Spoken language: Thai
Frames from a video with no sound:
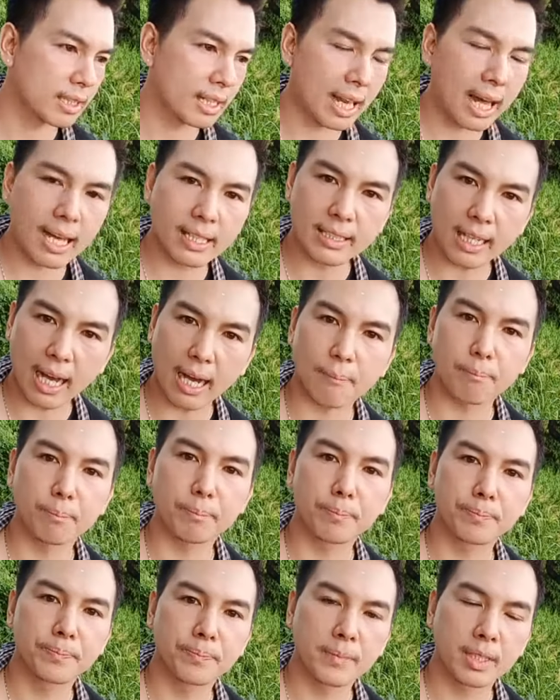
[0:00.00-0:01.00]
กล้าทำ
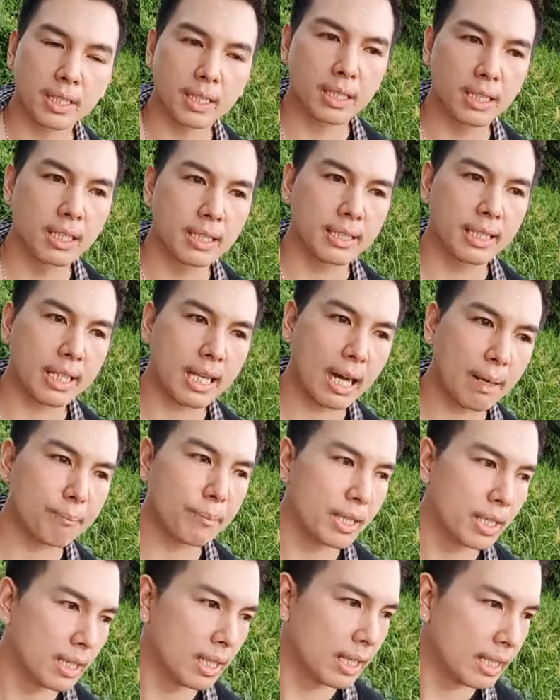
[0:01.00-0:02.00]
นะครับ
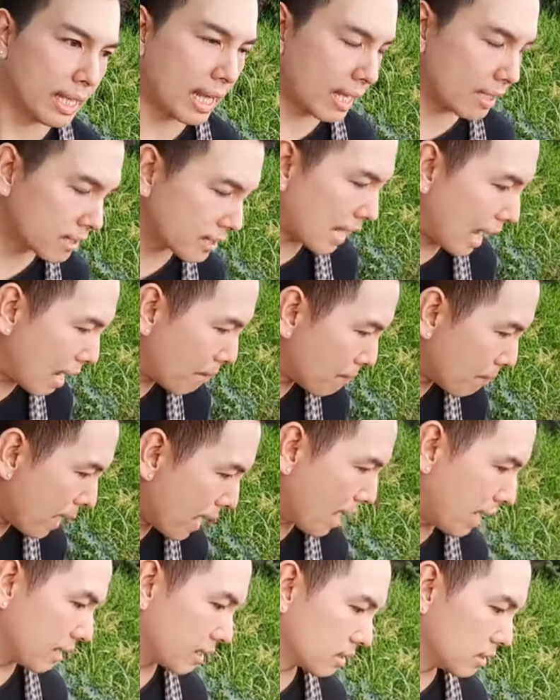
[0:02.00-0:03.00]
และสา
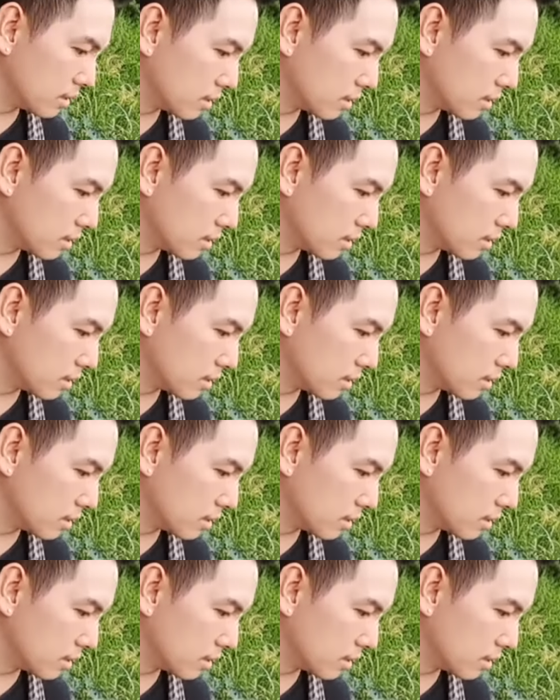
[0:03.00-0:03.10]
มารถ